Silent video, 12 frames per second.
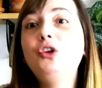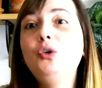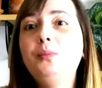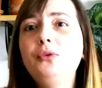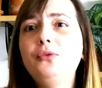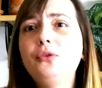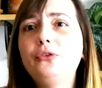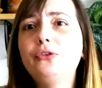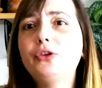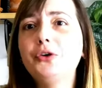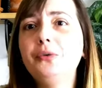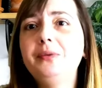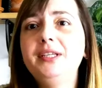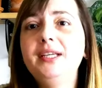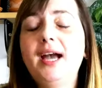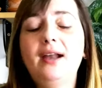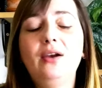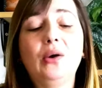j'ai le poteau
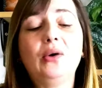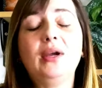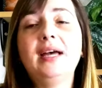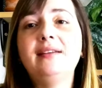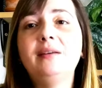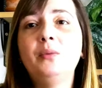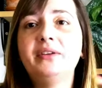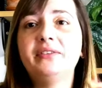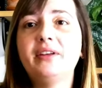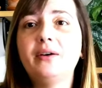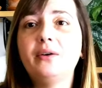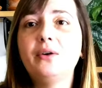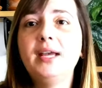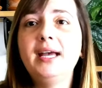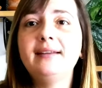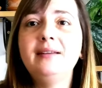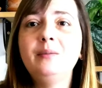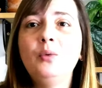trebi. Alors regardez-moi ça,
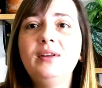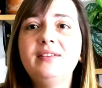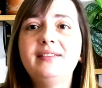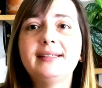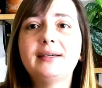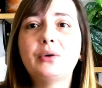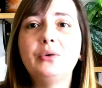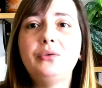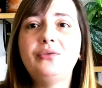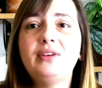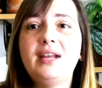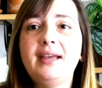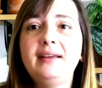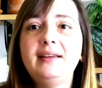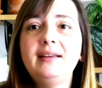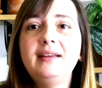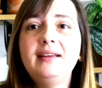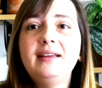regardez-moi ces
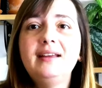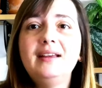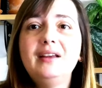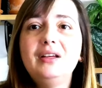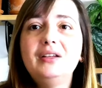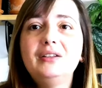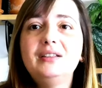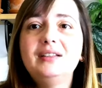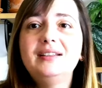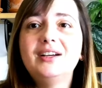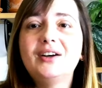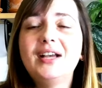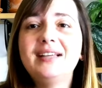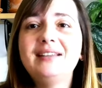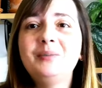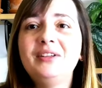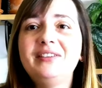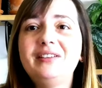reflets,
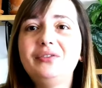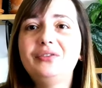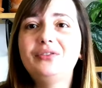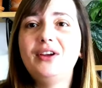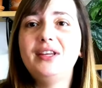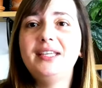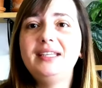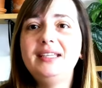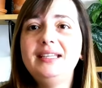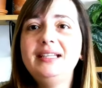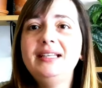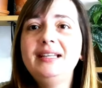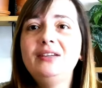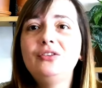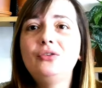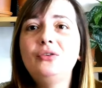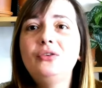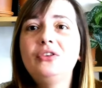regardez-moi ces feuilles. Il est
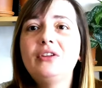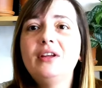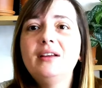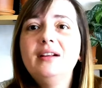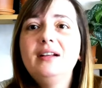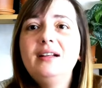juste